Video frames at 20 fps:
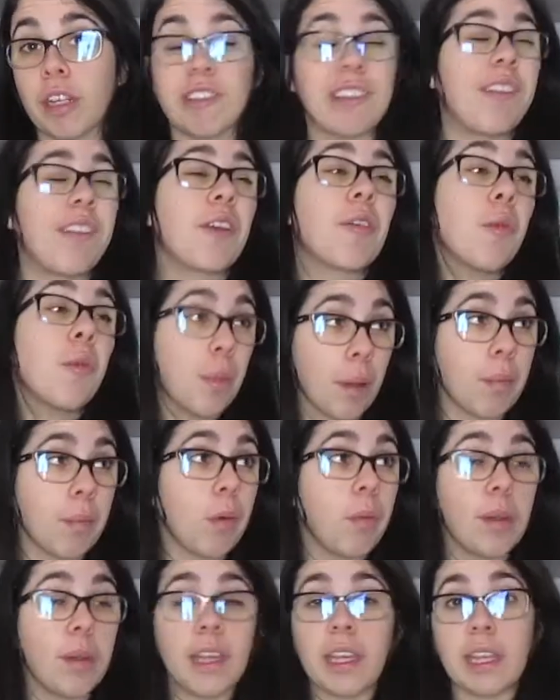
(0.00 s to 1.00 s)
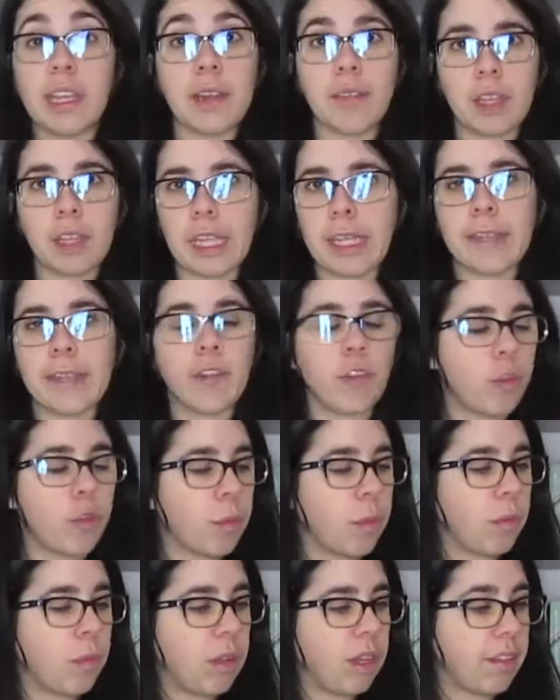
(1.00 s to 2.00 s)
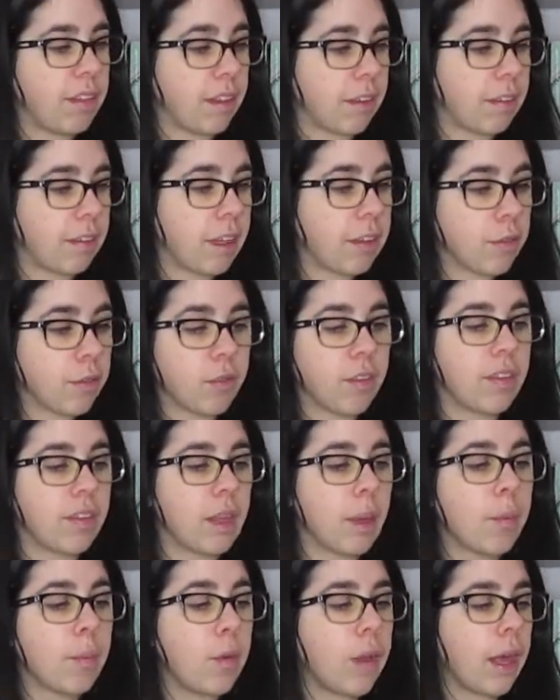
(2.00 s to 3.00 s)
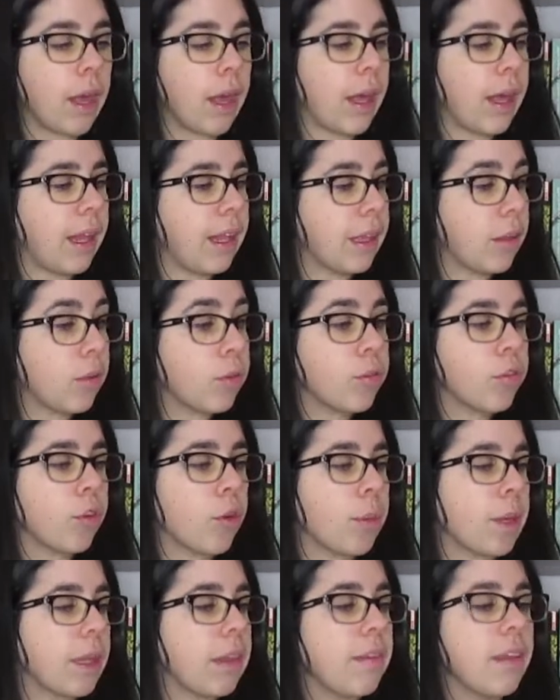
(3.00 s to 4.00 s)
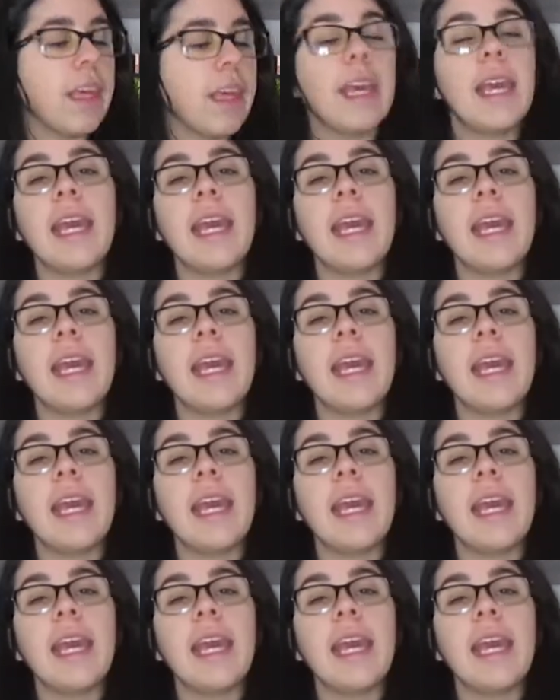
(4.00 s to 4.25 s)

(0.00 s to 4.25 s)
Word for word: J'avais complètement oublié qu'il y avait quelque chose pour mon anniversaire, donc c'était un peu la, grosse surprise.